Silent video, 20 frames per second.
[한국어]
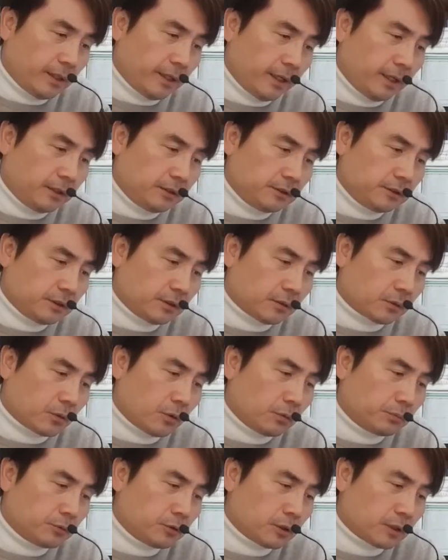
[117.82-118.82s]
엔저
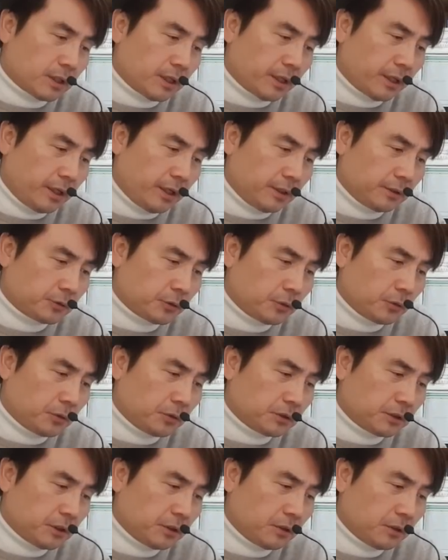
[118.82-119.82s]
고물가의
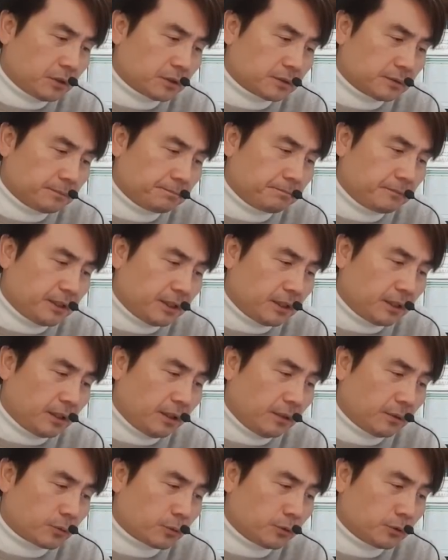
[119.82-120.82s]

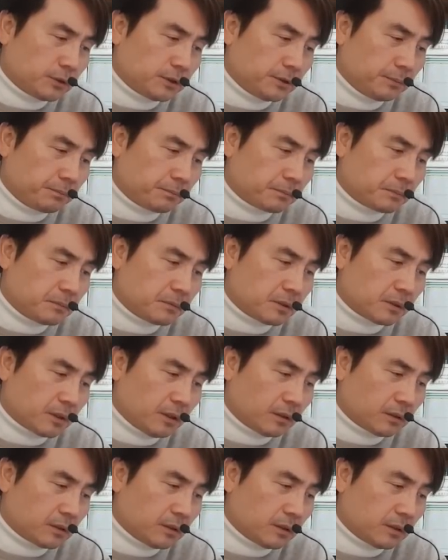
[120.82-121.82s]
초저금리 고집
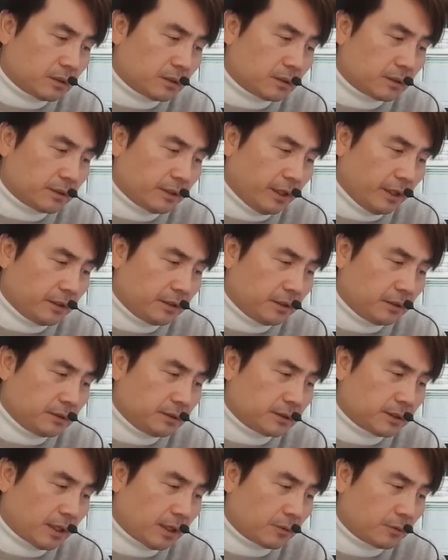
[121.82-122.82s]
꺾어
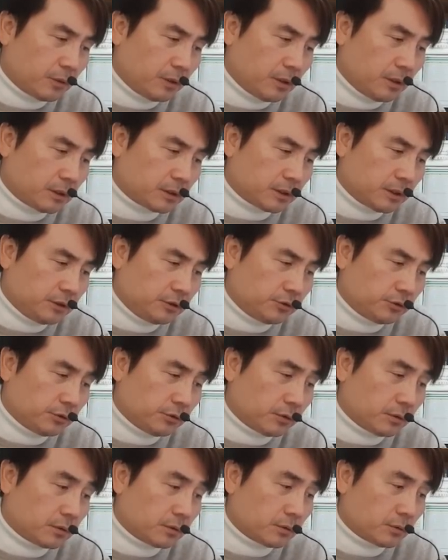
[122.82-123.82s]
내년 4월 긴축